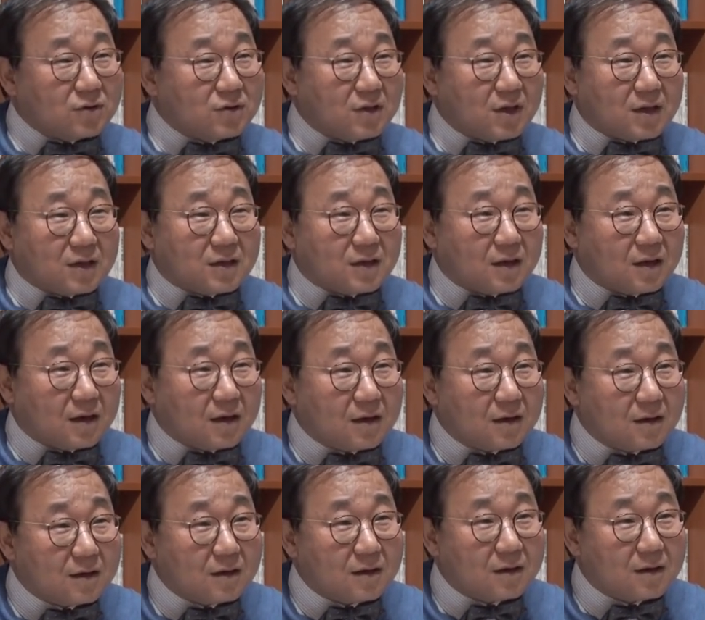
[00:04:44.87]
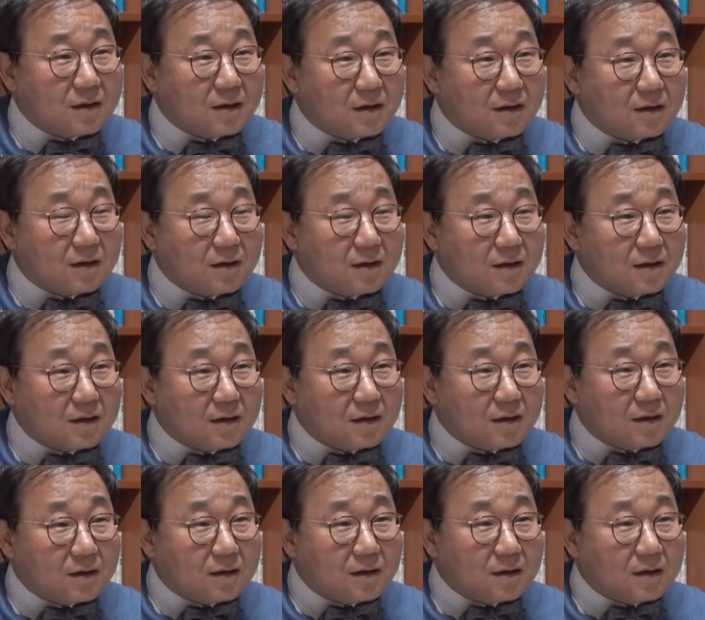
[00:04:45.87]
어떤 얘기? 대통령하고
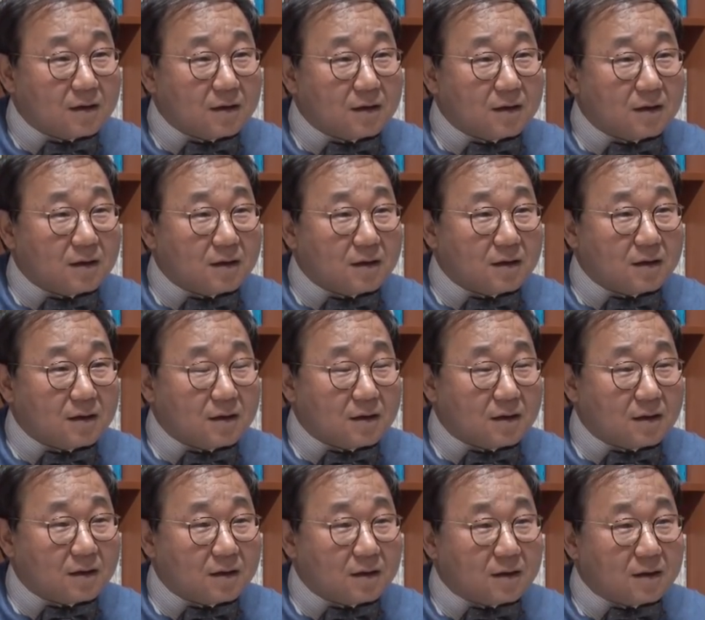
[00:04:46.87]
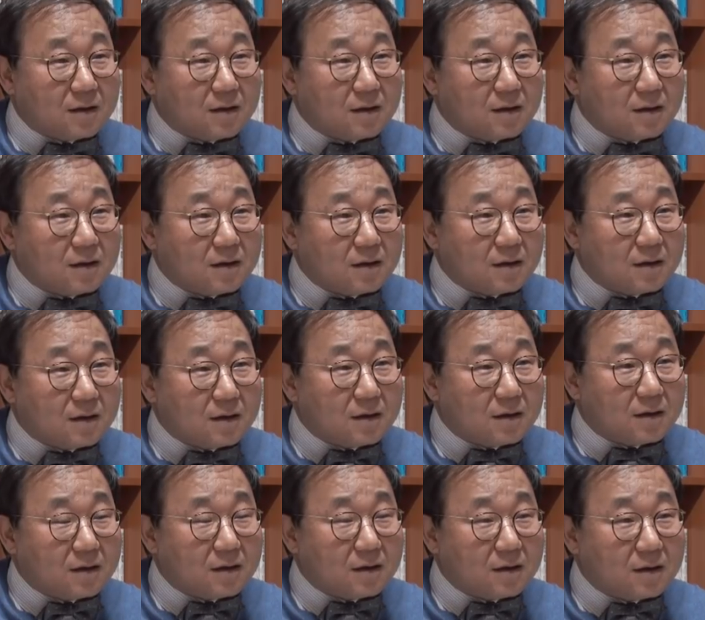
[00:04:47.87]
젠더하고 섹스 얘기하다가 또
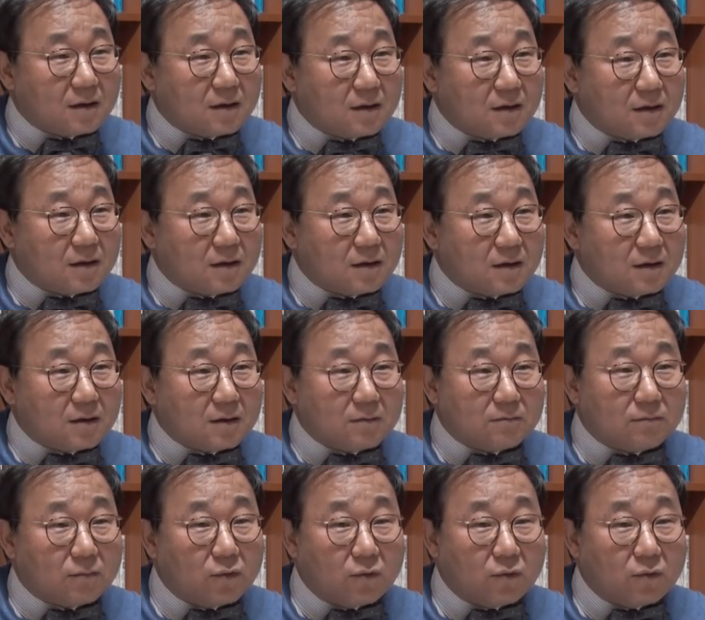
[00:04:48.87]
실수도 하고 뭐?